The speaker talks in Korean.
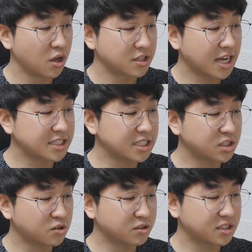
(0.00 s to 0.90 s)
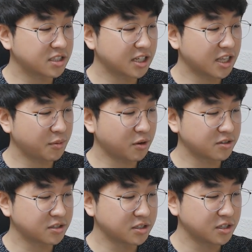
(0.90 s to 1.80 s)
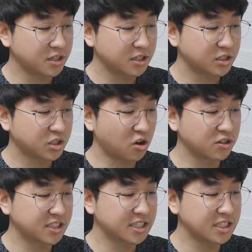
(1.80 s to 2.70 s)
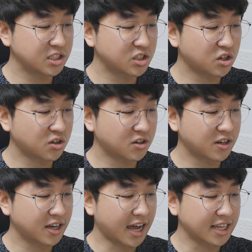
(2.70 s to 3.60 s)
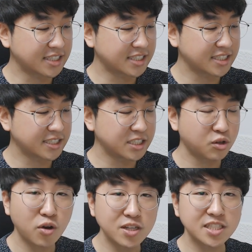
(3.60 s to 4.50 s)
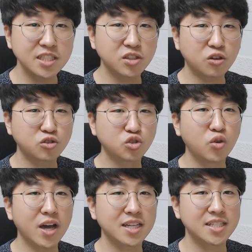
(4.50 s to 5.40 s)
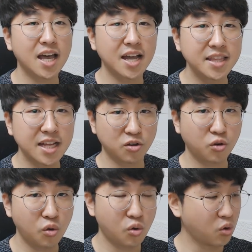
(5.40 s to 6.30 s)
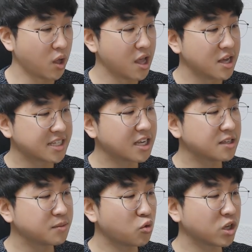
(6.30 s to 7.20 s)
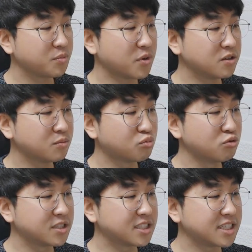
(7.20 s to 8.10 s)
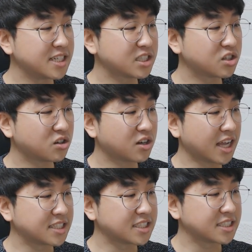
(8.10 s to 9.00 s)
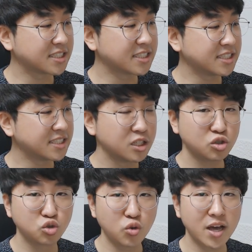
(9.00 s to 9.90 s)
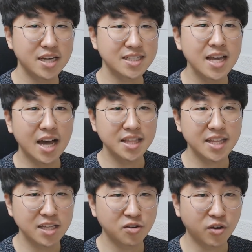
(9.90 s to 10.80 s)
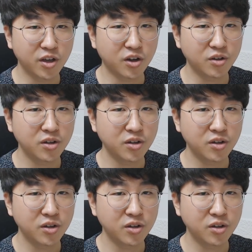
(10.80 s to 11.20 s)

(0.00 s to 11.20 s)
상징성을 띠게 되면은 정신적 가치를 훨씬 더 중요하게 생각한다는 거고 생목이면 물질적 가치를 중요하게 생각한다는 거예요.